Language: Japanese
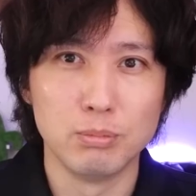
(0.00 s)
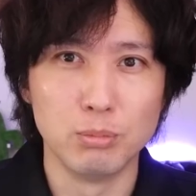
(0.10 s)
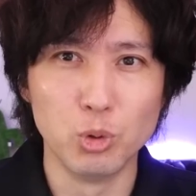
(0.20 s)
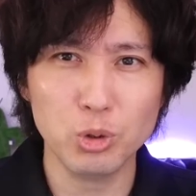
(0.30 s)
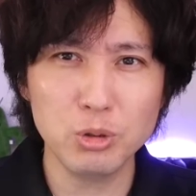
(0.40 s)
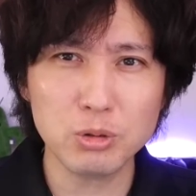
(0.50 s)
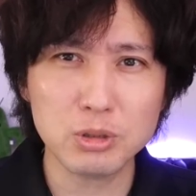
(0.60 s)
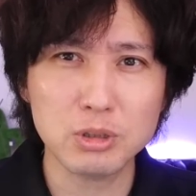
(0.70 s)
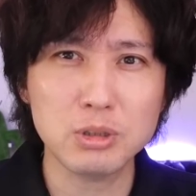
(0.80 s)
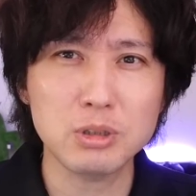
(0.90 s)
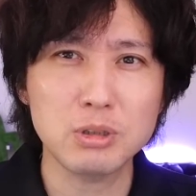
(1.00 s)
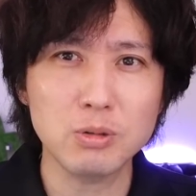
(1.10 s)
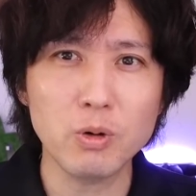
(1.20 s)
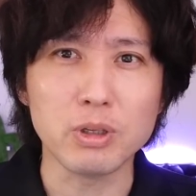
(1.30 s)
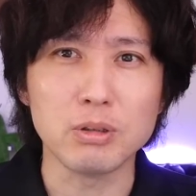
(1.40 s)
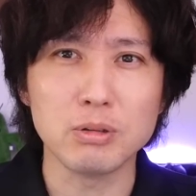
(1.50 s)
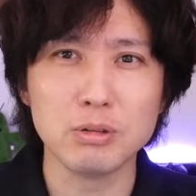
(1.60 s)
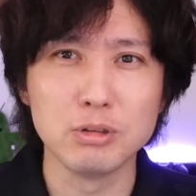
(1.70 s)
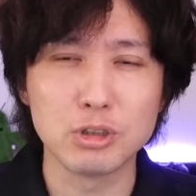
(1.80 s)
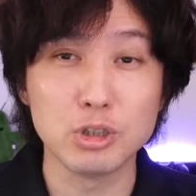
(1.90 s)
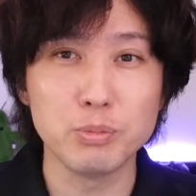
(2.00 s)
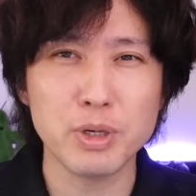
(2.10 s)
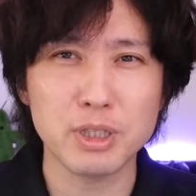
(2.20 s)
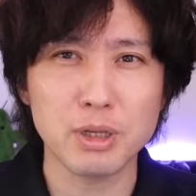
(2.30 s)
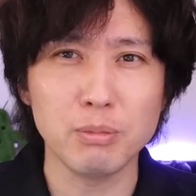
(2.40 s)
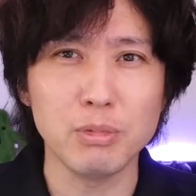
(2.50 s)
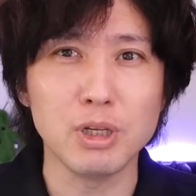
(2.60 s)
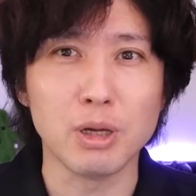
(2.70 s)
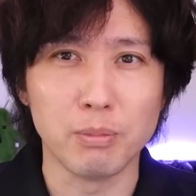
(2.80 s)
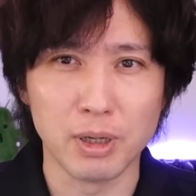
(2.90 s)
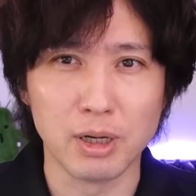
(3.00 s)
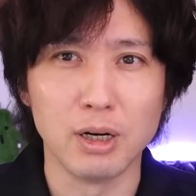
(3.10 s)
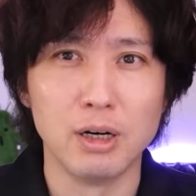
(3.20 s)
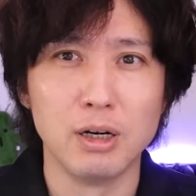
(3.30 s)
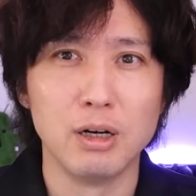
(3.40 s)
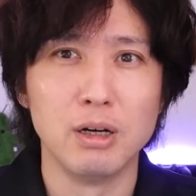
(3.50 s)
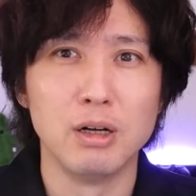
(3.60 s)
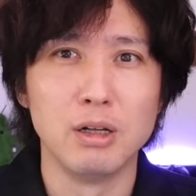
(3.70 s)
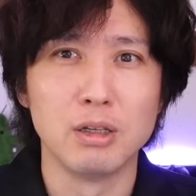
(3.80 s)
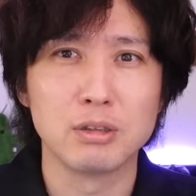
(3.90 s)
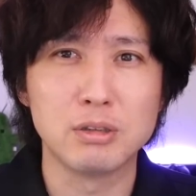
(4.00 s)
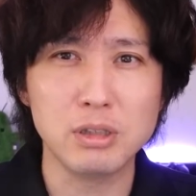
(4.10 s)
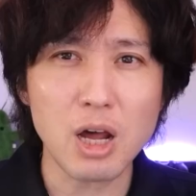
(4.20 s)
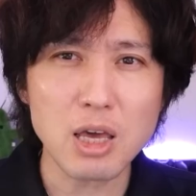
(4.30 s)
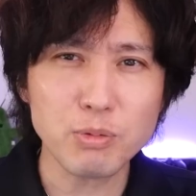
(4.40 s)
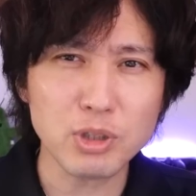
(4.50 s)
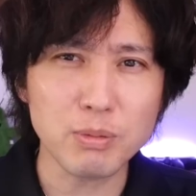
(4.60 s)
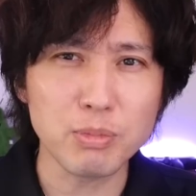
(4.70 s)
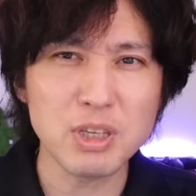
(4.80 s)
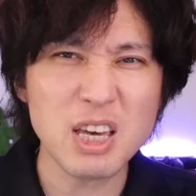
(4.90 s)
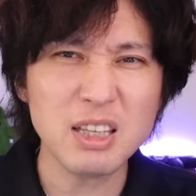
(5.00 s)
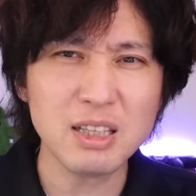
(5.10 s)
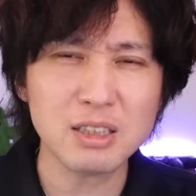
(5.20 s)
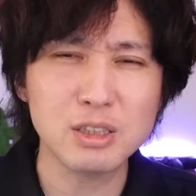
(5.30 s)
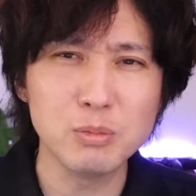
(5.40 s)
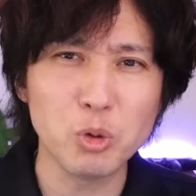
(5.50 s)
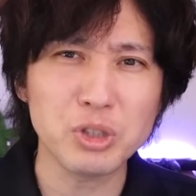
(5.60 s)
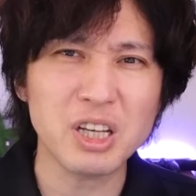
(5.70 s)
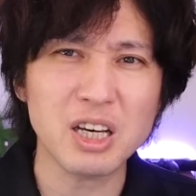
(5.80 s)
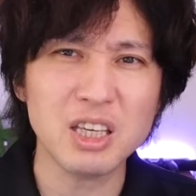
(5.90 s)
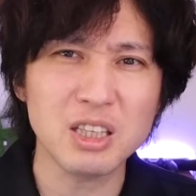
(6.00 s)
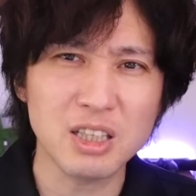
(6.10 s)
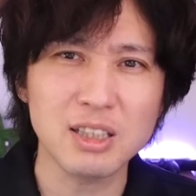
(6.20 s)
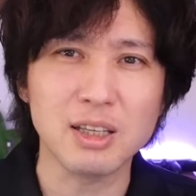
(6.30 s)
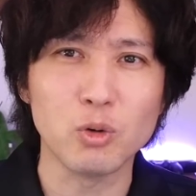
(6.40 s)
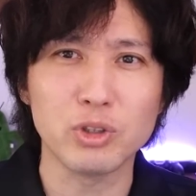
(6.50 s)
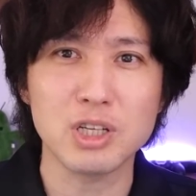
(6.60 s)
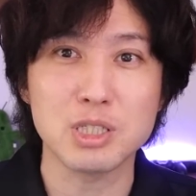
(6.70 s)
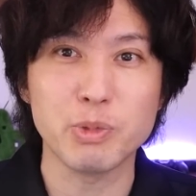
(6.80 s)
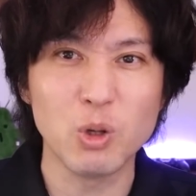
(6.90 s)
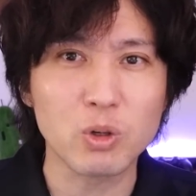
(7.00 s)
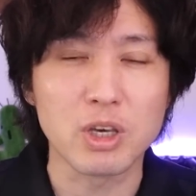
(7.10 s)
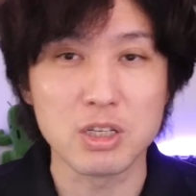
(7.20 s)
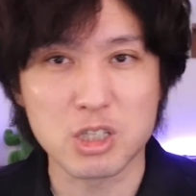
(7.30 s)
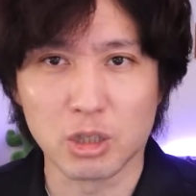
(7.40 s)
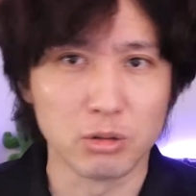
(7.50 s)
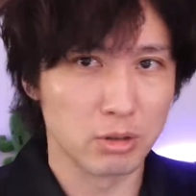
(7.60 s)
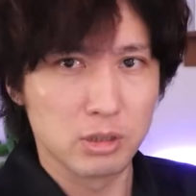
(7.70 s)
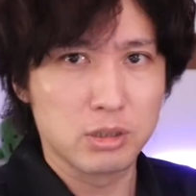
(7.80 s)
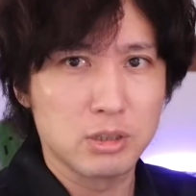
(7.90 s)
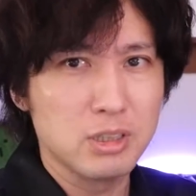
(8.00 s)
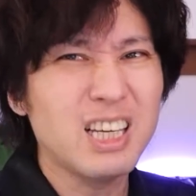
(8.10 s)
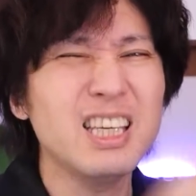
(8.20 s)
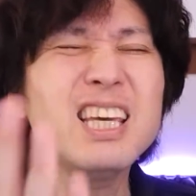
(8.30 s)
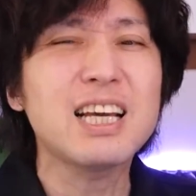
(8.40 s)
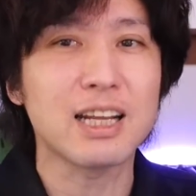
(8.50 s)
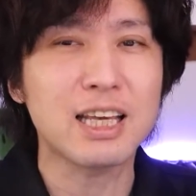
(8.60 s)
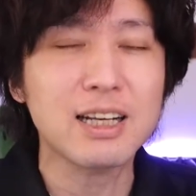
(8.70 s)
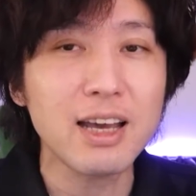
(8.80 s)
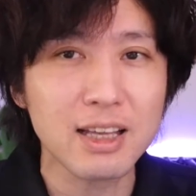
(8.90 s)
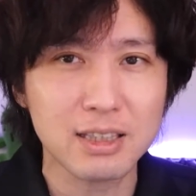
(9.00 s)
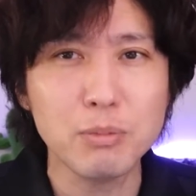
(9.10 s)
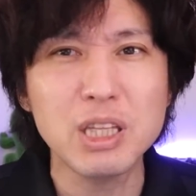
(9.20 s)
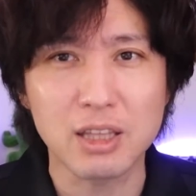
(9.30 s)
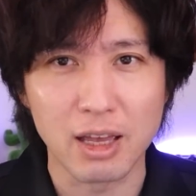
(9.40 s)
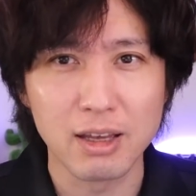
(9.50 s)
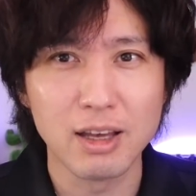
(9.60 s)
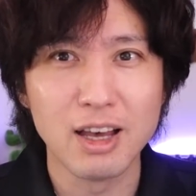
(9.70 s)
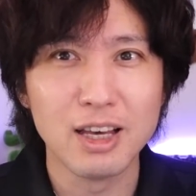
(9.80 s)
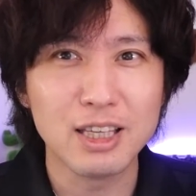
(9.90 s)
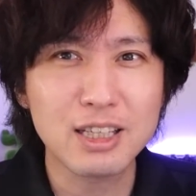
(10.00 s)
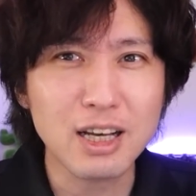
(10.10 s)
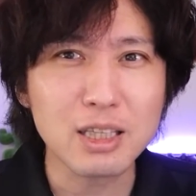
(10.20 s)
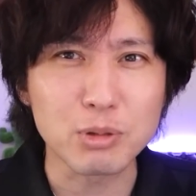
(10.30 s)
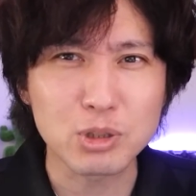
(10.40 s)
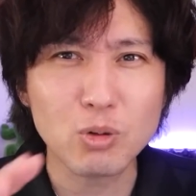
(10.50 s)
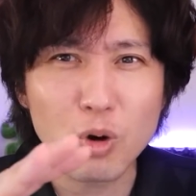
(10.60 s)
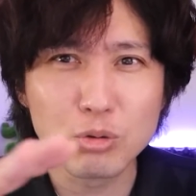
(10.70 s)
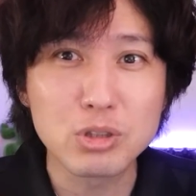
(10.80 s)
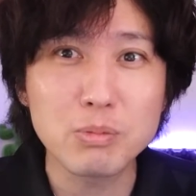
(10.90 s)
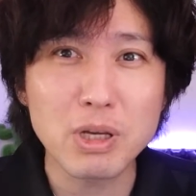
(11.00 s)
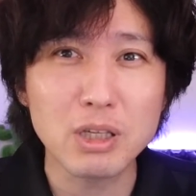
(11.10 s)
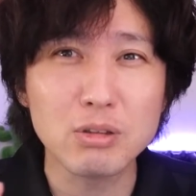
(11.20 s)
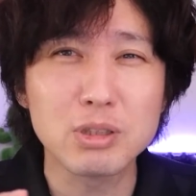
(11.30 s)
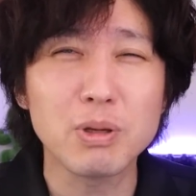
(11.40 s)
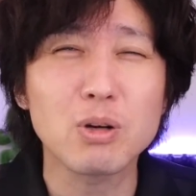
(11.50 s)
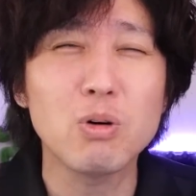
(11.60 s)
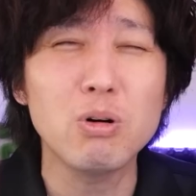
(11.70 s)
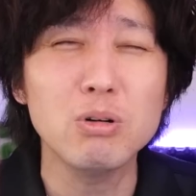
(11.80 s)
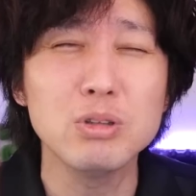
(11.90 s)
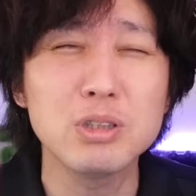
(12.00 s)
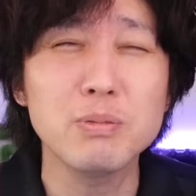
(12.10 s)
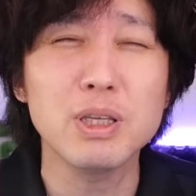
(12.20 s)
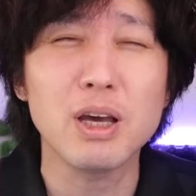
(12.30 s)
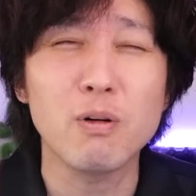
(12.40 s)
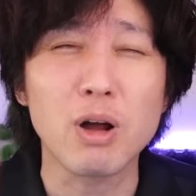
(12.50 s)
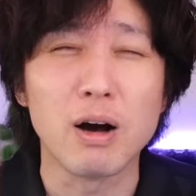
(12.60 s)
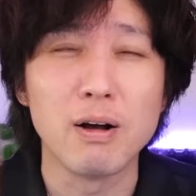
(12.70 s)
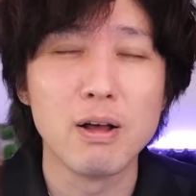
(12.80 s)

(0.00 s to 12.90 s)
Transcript: ものすごい薄めで見れば暗い部に見えなくもないねでおなじみの刑事チャンネルですいやいいから一回やってみって一回やってみすごい薄めに薄めにこう薄めにほら